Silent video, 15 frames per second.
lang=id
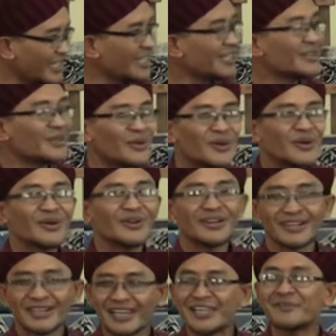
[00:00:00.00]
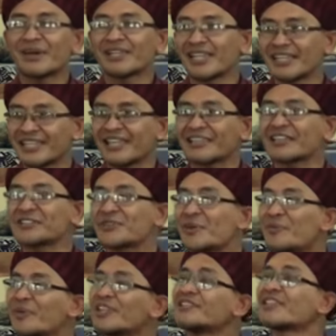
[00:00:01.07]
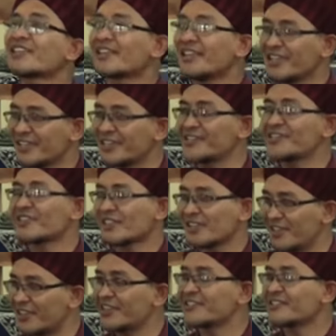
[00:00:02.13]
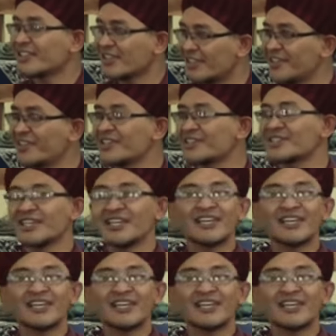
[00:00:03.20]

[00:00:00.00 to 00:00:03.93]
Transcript: Itu keimanan kita sudah mulai terkikis, terkikis, terkikis.